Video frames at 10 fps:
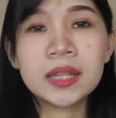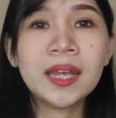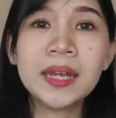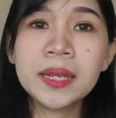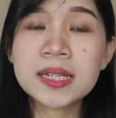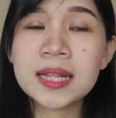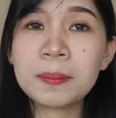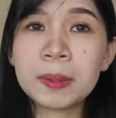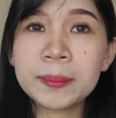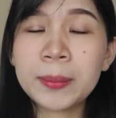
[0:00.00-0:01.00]
Jadi
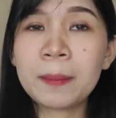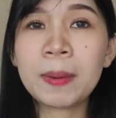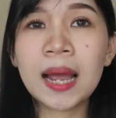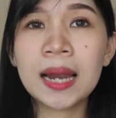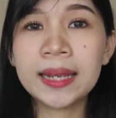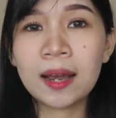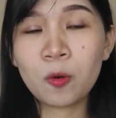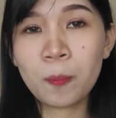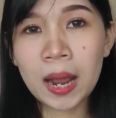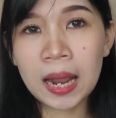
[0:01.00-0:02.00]
selama beberapa kali
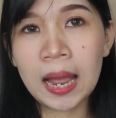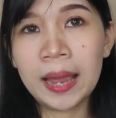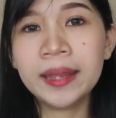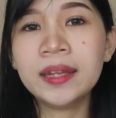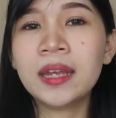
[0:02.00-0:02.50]
aku pakai,